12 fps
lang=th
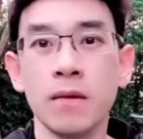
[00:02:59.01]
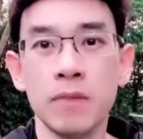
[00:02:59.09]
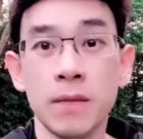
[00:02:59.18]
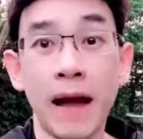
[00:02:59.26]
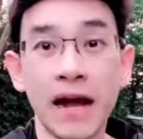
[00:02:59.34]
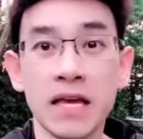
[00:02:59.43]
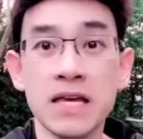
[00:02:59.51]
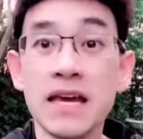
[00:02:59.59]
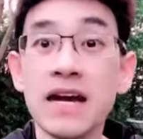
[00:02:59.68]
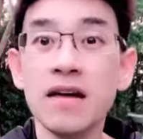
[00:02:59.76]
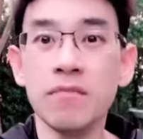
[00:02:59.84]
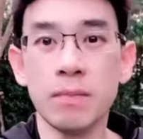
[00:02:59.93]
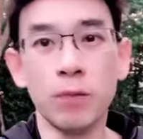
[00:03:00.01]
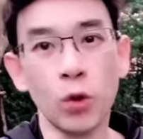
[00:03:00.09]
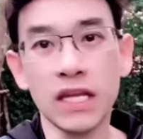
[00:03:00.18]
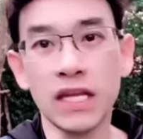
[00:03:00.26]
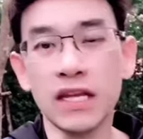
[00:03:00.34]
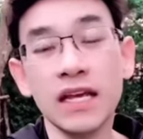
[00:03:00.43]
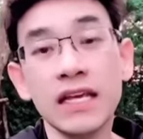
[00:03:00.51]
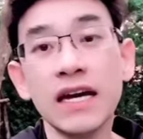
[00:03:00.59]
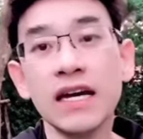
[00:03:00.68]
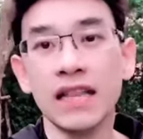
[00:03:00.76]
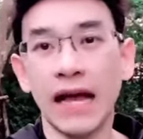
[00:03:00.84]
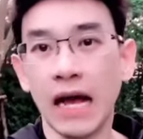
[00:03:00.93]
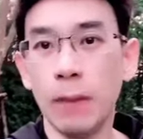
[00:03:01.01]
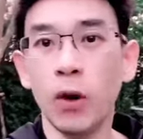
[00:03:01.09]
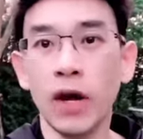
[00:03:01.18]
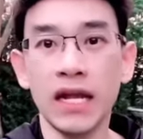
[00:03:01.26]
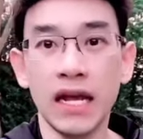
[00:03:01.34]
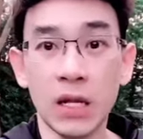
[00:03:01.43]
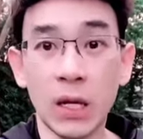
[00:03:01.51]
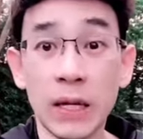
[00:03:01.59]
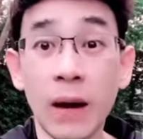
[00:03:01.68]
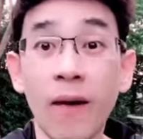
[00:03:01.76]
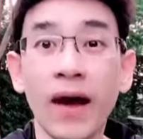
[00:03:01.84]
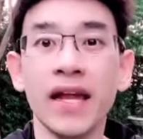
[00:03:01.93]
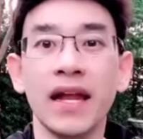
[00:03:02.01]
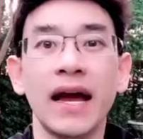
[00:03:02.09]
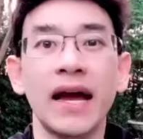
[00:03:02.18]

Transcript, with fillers: มีผักเยอะๆมีโปรตีนเยอะๆแต่คาร์โบไฮเดรตน้อยๆนะครับ